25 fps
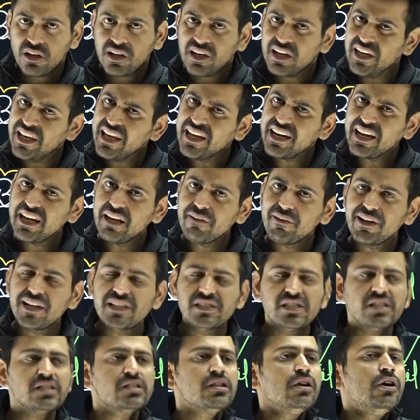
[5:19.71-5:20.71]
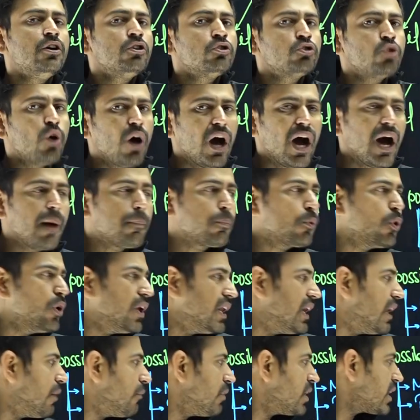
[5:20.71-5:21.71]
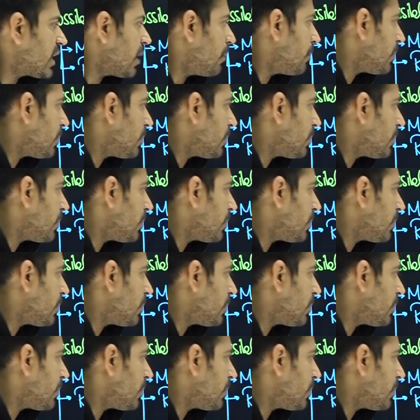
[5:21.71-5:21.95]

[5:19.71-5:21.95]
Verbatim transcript: क्लियर है ये वाली चीज तो आपको इलेवन के